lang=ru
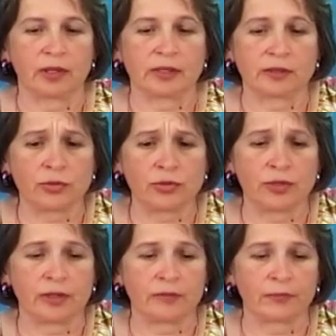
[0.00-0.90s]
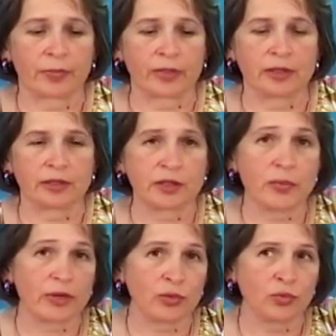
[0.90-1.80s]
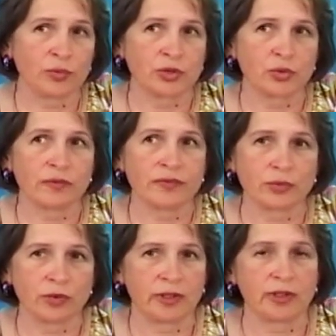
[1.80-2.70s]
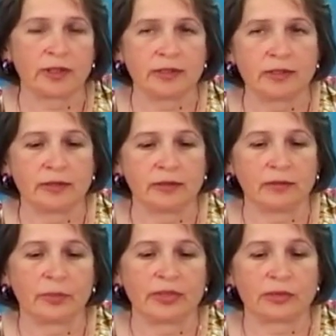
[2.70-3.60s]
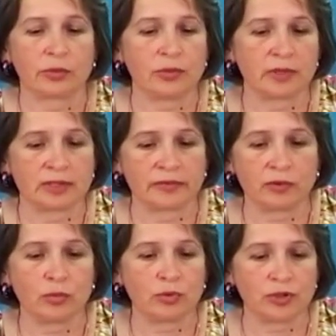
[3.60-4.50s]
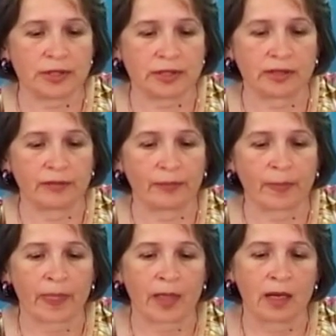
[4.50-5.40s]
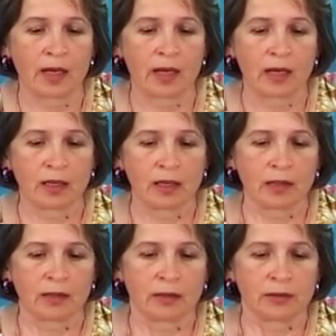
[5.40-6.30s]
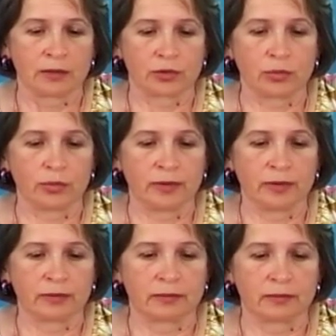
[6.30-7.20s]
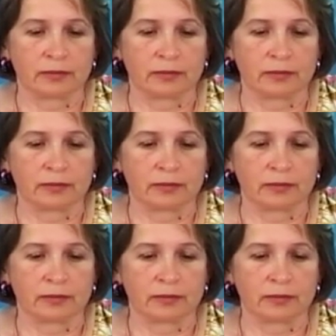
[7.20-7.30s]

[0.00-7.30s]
как застройщики, должны продумать, что вы все-таки хотите построить на своем участке, чтобы